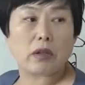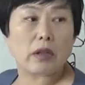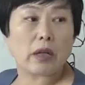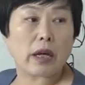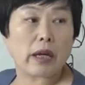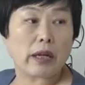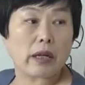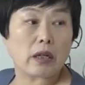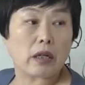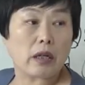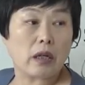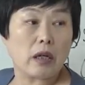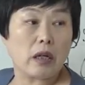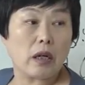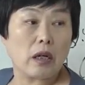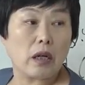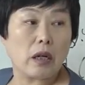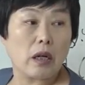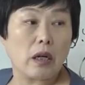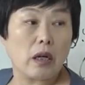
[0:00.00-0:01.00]
얘를.
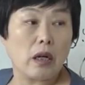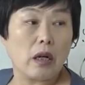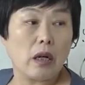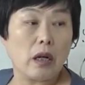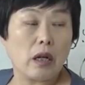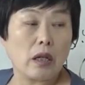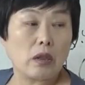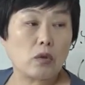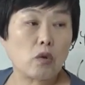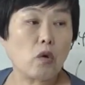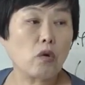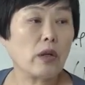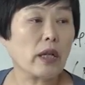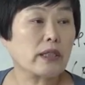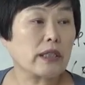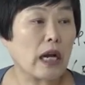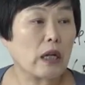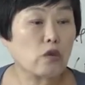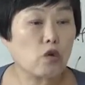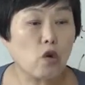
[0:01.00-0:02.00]

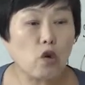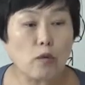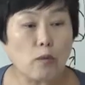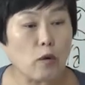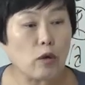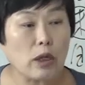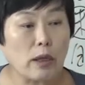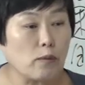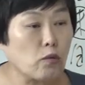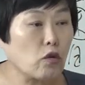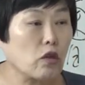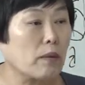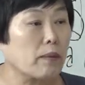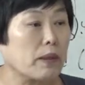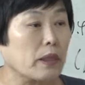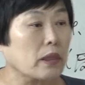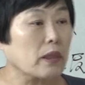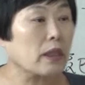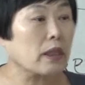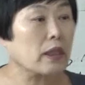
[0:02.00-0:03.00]
손에 작동을 못하게
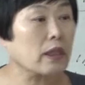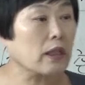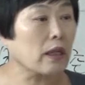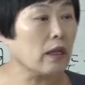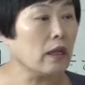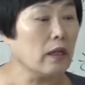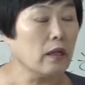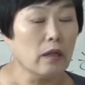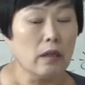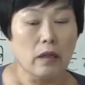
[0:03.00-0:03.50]
묶어버린다니까.